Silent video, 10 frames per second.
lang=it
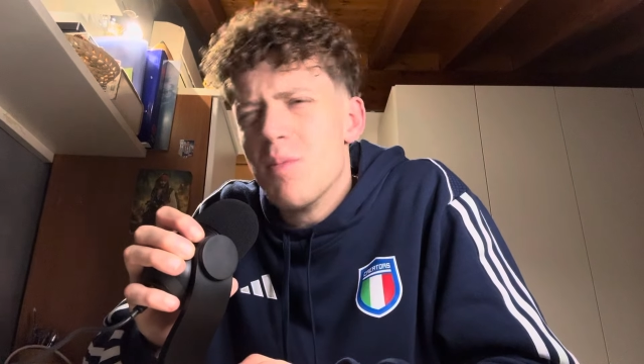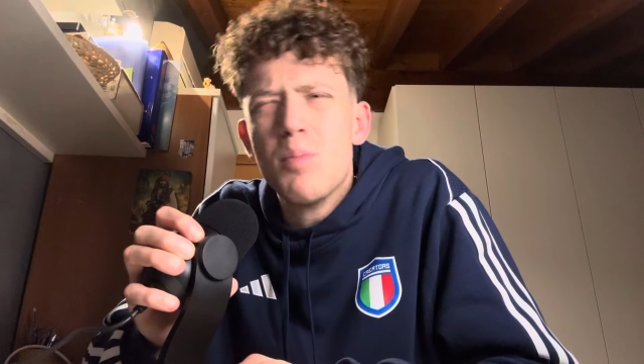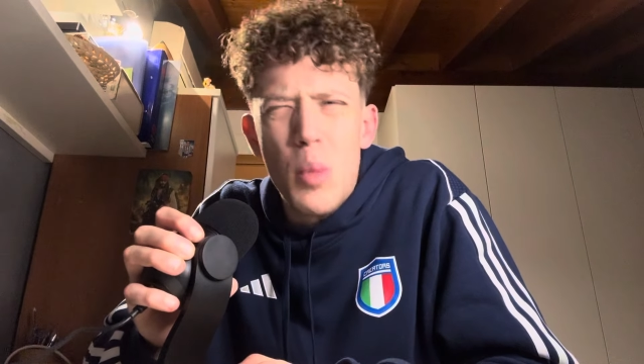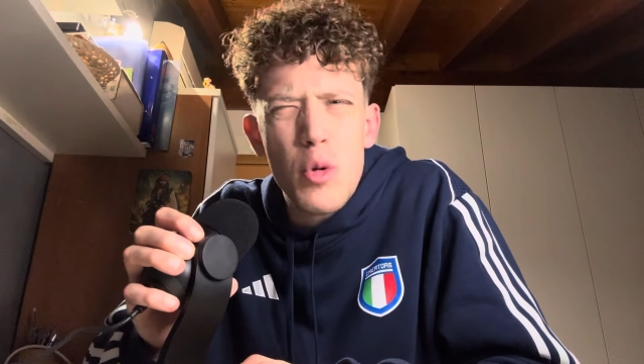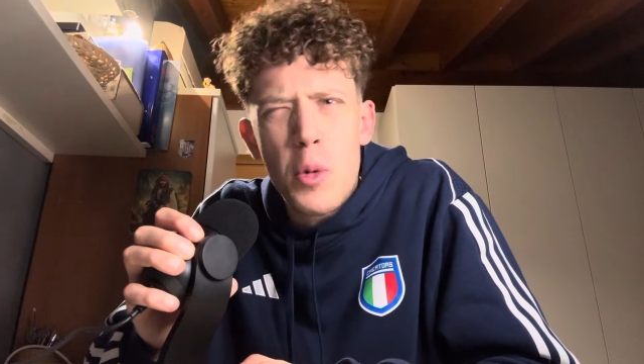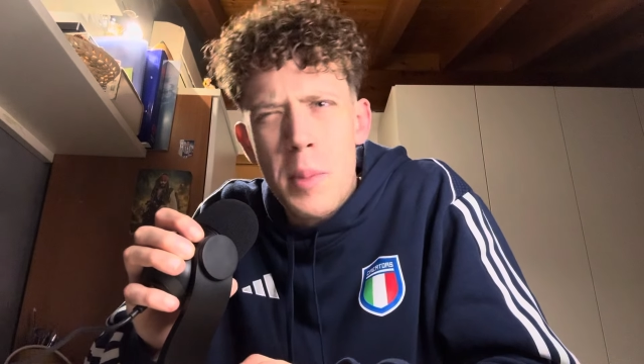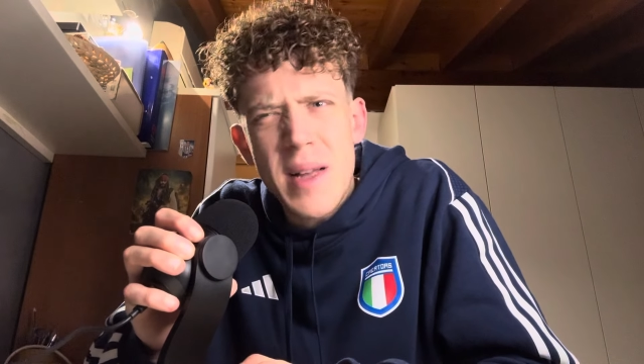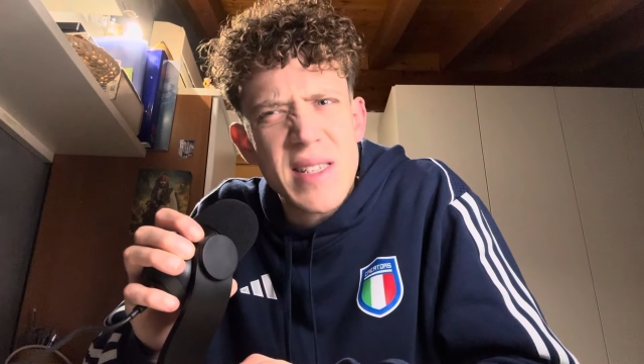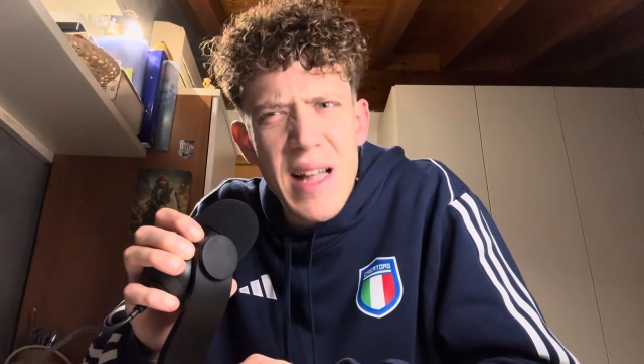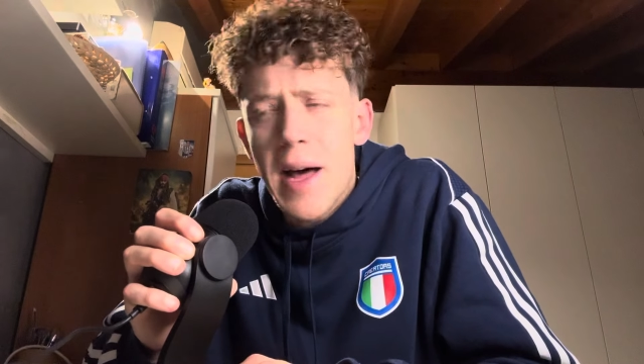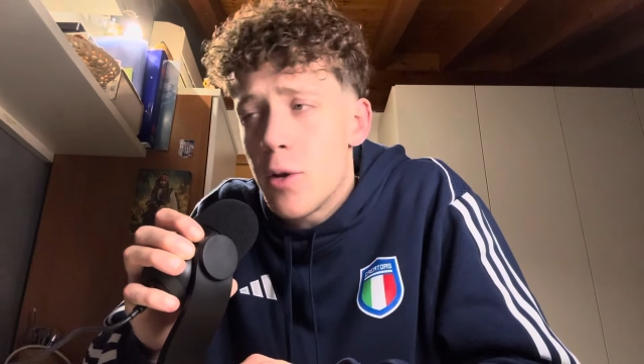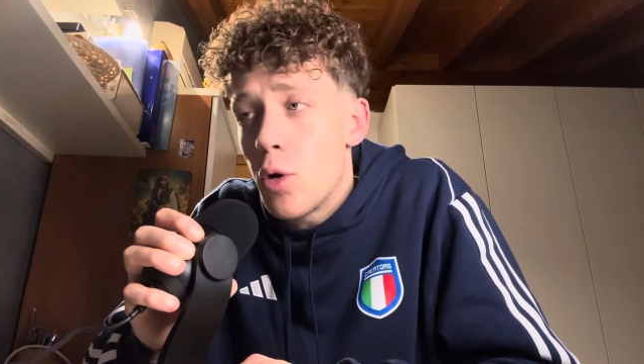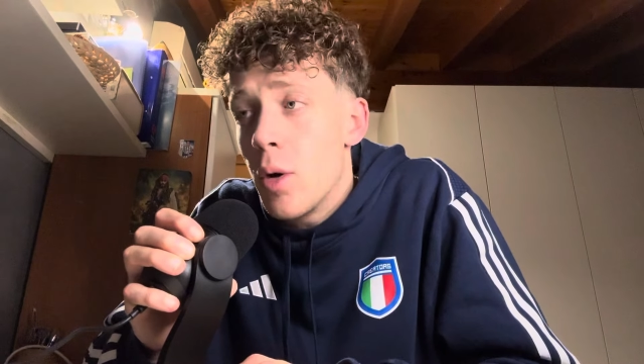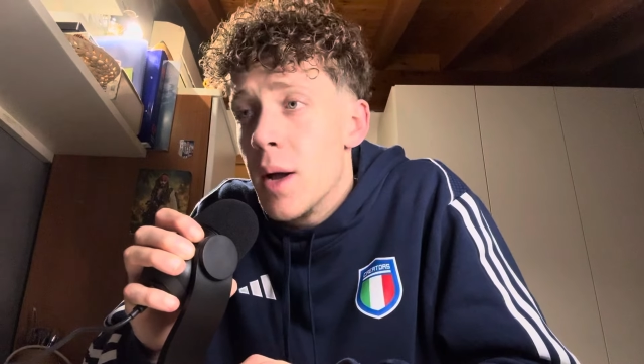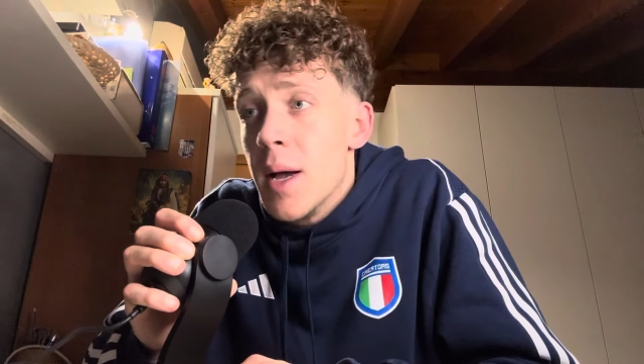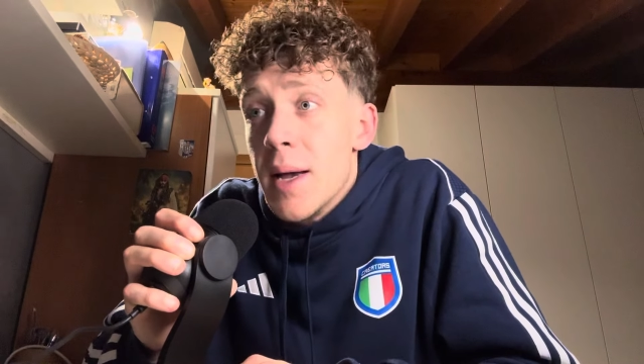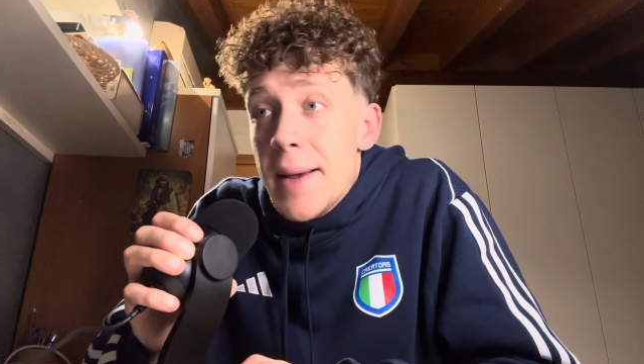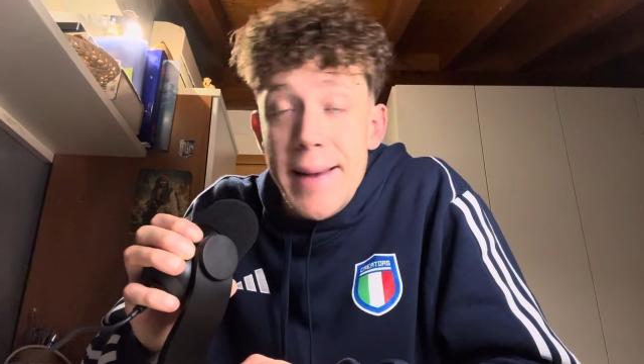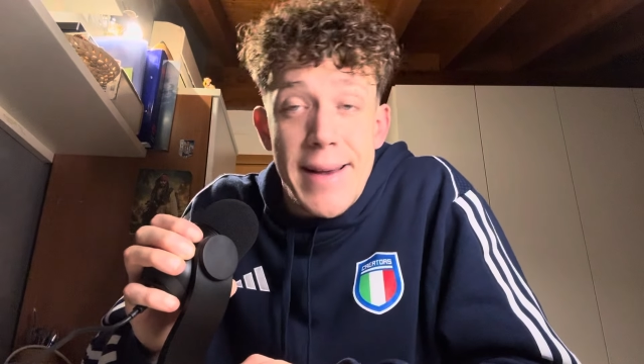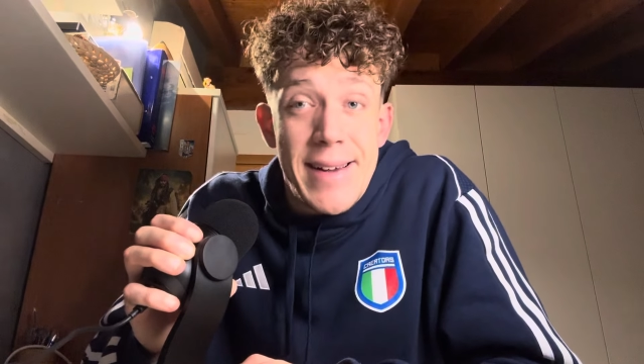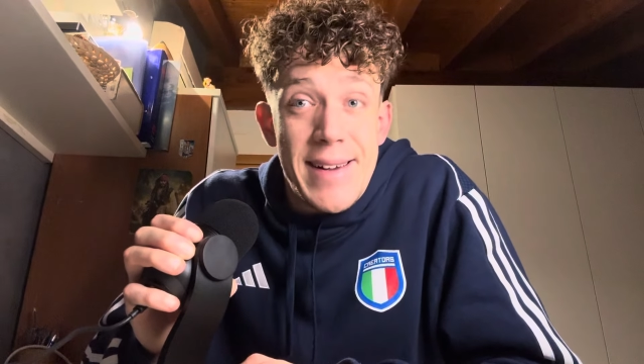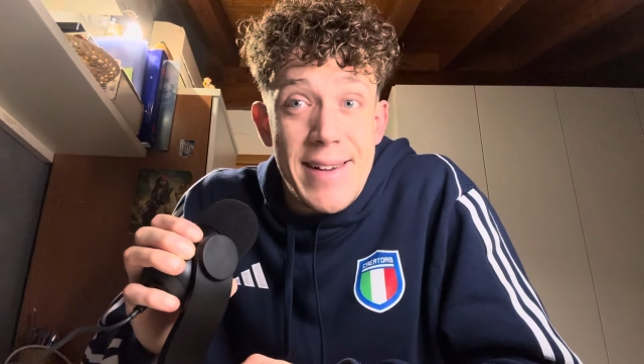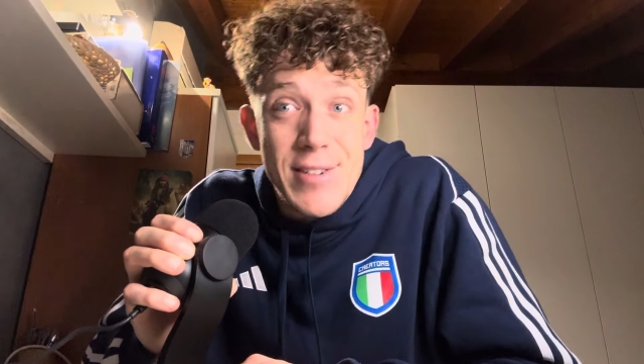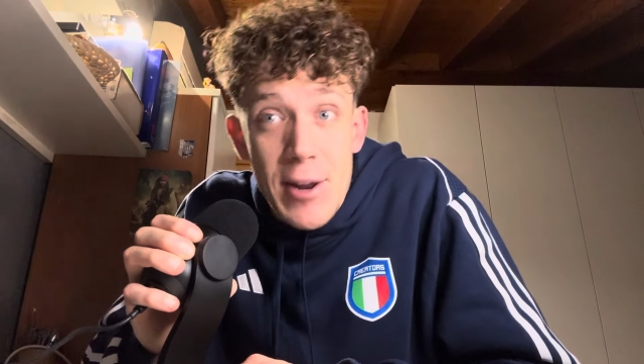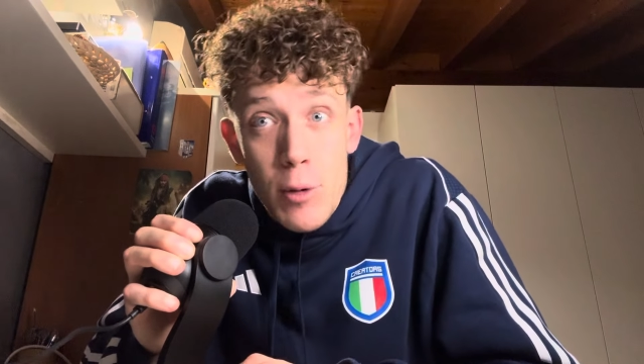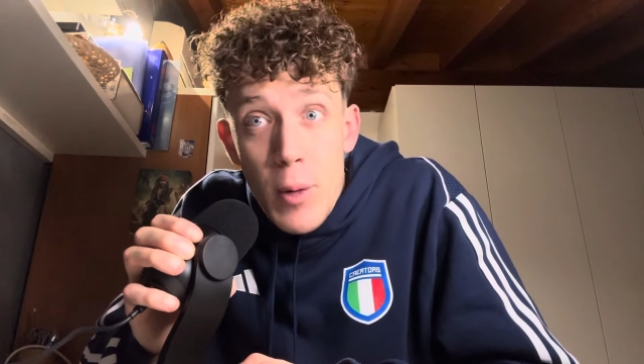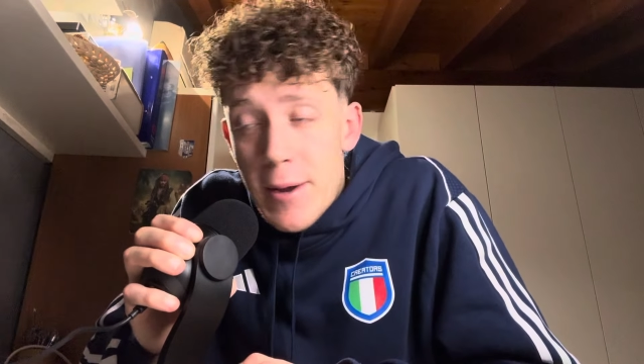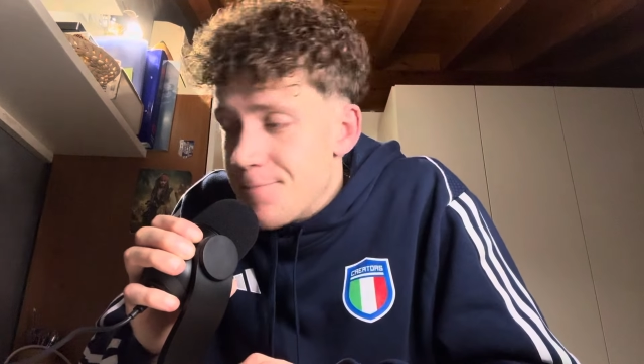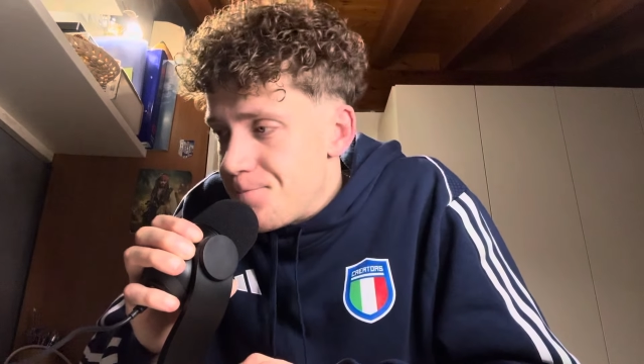molto bastardo. Certo è,